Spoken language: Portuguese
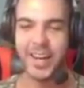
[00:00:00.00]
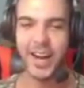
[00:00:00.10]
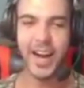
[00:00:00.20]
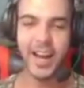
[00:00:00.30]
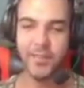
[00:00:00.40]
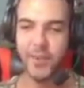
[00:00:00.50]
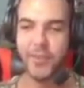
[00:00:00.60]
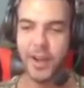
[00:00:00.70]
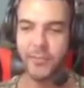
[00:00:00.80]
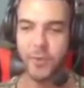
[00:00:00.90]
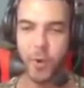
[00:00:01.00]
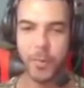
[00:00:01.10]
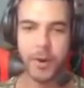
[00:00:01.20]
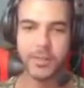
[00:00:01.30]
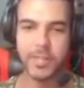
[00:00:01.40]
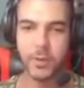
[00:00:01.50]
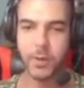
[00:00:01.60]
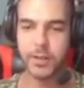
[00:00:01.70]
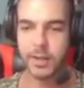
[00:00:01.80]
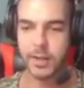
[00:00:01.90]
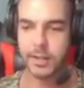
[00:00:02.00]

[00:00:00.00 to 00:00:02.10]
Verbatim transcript: Aí vai ficar cobrando 50 cada